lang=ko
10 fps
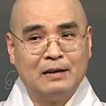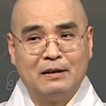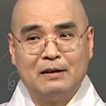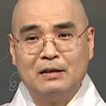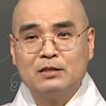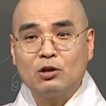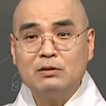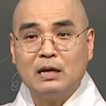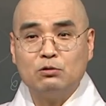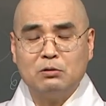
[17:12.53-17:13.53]
어,
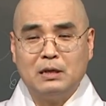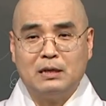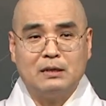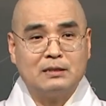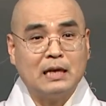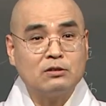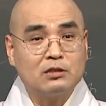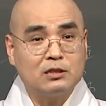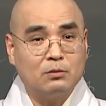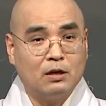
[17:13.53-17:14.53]
천태종이
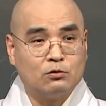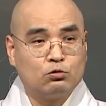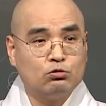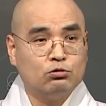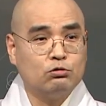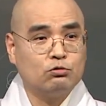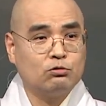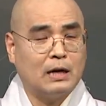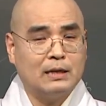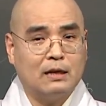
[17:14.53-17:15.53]
셌었으면 주류
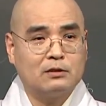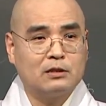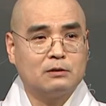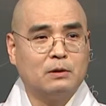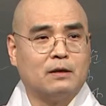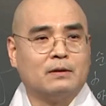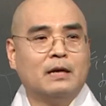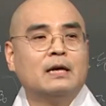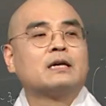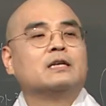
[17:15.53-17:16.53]
중에 하나였었으면
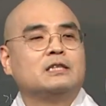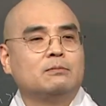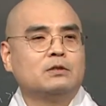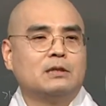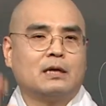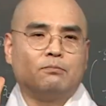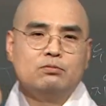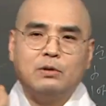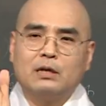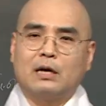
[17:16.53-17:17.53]
그 씹는 얘기가
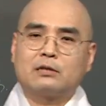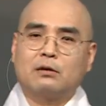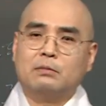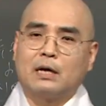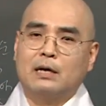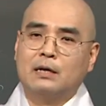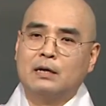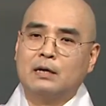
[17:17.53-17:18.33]
분명히 나왔을 겁니다.